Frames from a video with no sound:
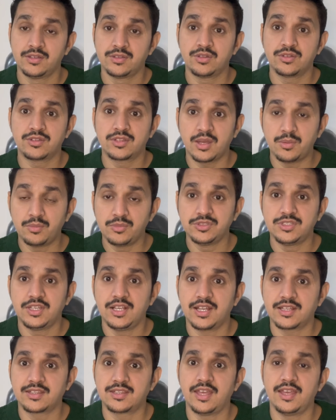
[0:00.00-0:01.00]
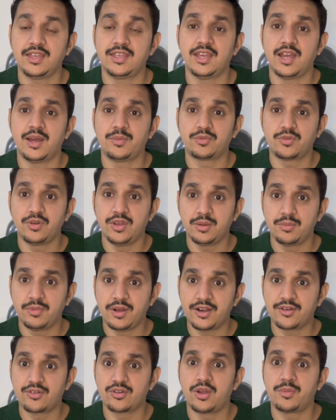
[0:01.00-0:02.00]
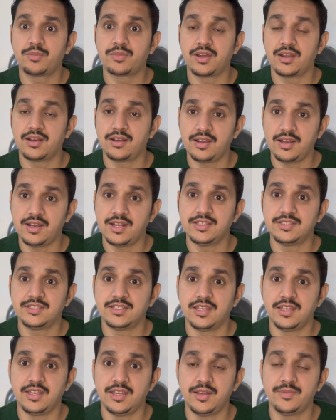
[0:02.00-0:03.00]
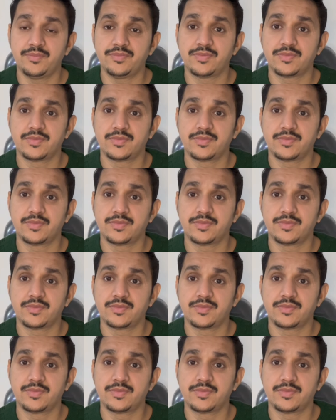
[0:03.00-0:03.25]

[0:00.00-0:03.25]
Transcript: तो तब मुझे लगता है कि आपको एक बार ड्रॉप कर लेना चाहिए